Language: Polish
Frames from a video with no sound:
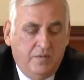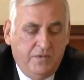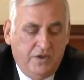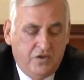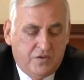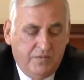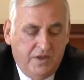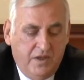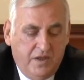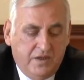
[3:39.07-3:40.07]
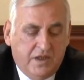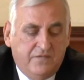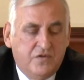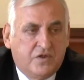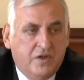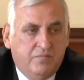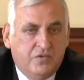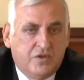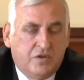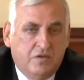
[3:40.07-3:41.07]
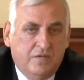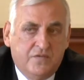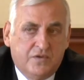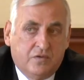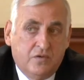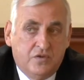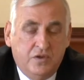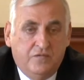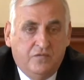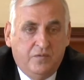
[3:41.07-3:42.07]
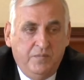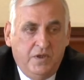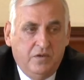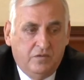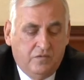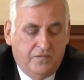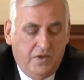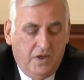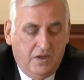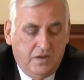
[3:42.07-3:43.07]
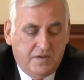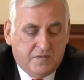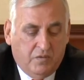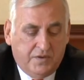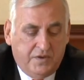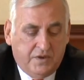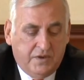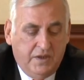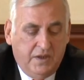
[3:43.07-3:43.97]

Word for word: mieliśmy nadwyżkę budżetową w wysokości 2 milionów złotych.